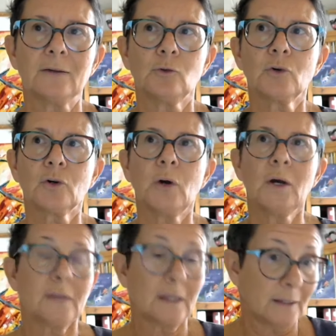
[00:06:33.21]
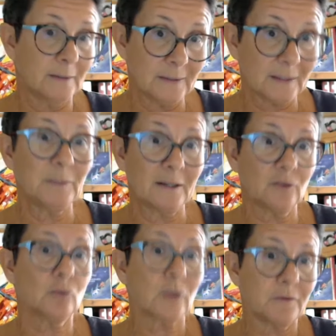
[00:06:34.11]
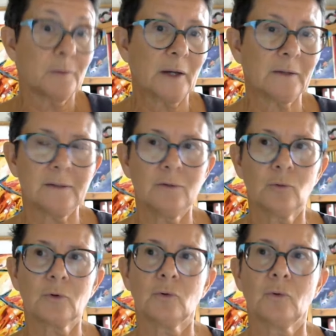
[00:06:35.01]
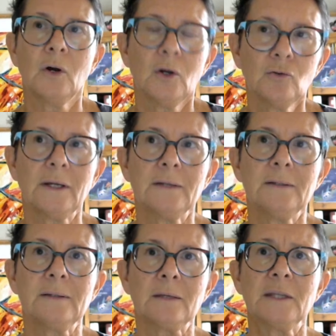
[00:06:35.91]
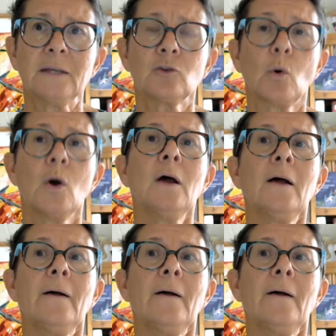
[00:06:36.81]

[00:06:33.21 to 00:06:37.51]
Donc, il y a de la discrimination, ça fait partie donc de la discrimination.